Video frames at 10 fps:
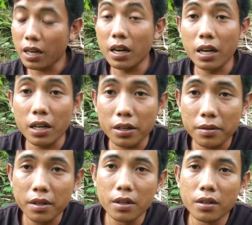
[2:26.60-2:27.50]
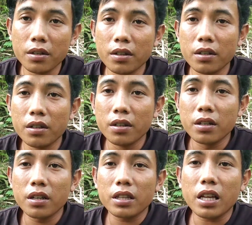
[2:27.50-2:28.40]
Uh,
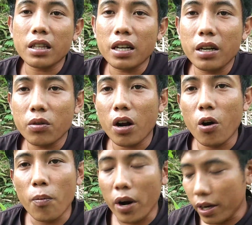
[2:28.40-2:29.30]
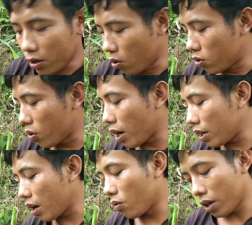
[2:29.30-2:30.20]
kita tadi udah ngomongin geludukan
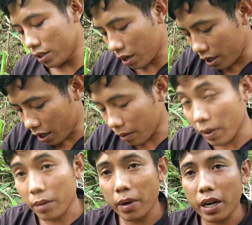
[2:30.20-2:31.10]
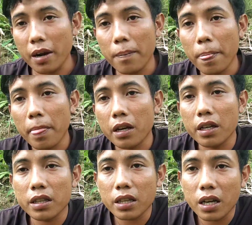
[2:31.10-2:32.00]
yang udah jadi ya teman-teman ya.
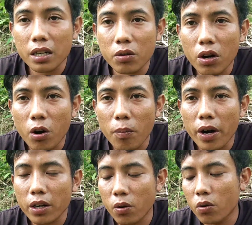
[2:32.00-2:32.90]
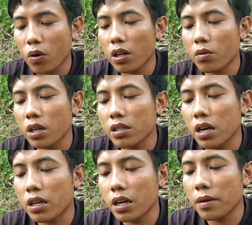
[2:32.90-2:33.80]
Kita tadi udah ngomongin geludukan yang udah
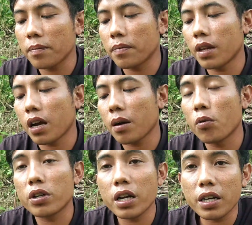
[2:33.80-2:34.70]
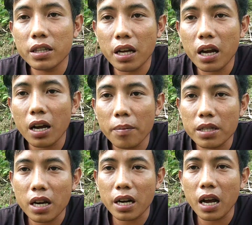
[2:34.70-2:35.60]
jadi. Nah, kemudian kita akan
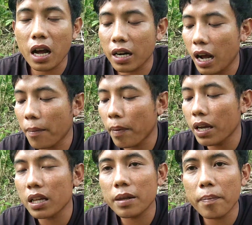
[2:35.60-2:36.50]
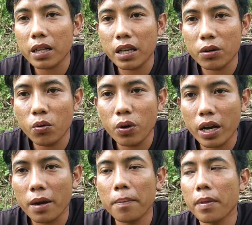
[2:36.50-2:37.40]
mencari hari apa yang tepatnya dulu
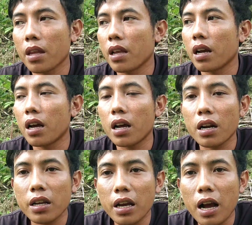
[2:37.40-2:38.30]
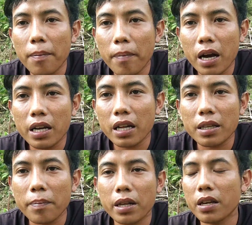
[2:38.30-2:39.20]
ya. Hari apa yang
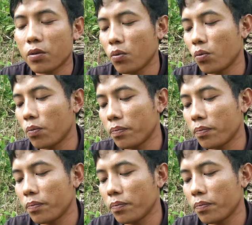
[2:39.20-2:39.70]
tepatnya dulu.